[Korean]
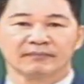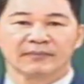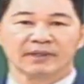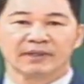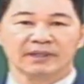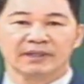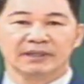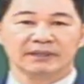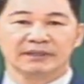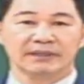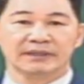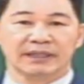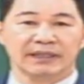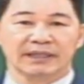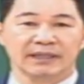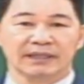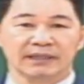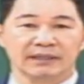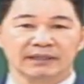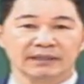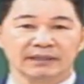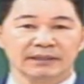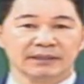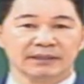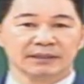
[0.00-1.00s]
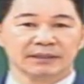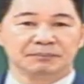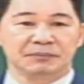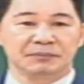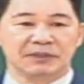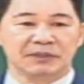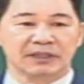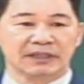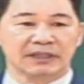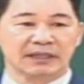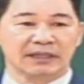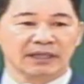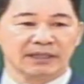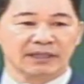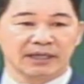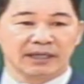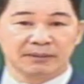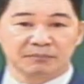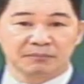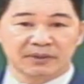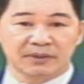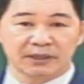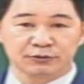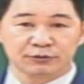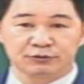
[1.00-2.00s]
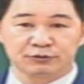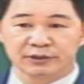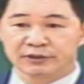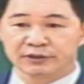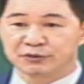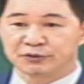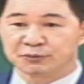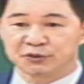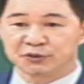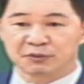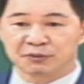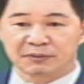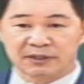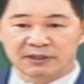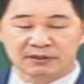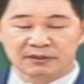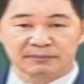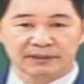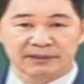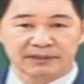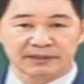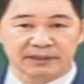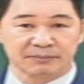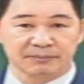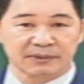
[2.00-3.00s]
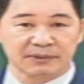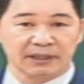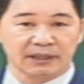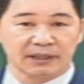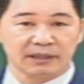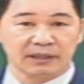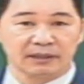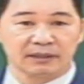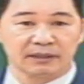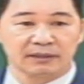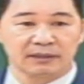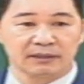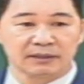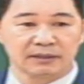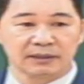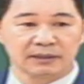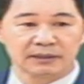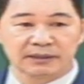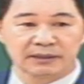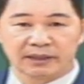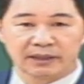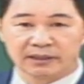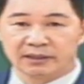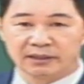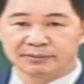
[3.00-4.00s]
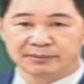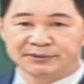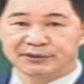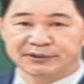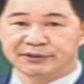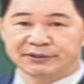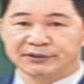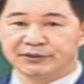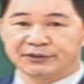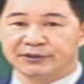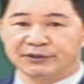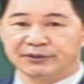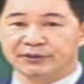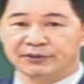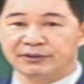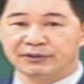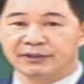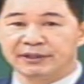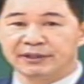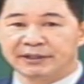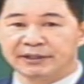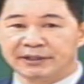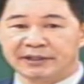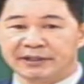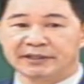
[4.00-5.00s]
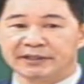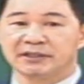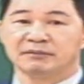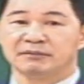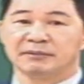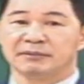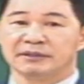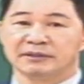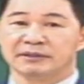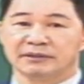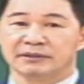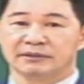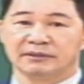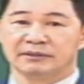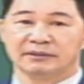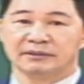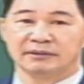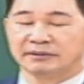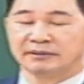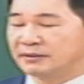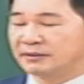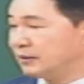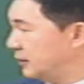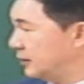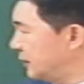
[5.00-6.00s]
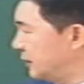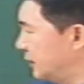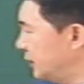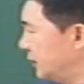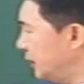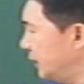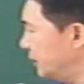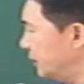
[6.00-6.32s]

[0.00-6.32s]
어제 PK, MK 순에서 무슨 말씀하더랍니까? 산업선교 핵심에서. 이